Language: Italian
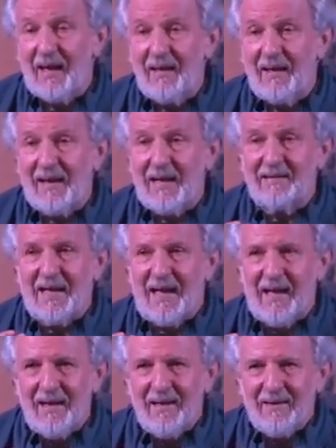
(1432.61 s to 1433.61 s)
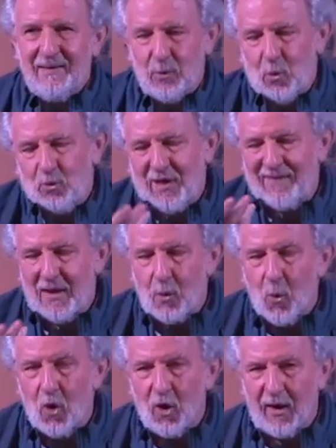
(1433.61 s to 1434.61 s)
in realtà lui usava
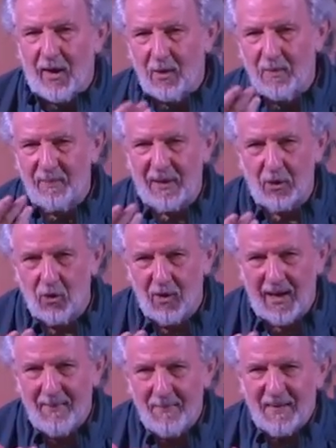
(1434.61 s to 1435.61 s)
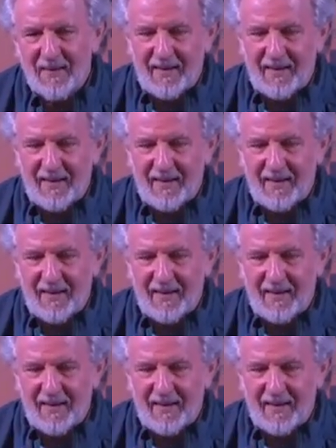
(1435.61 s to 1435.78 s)
cuore come parola,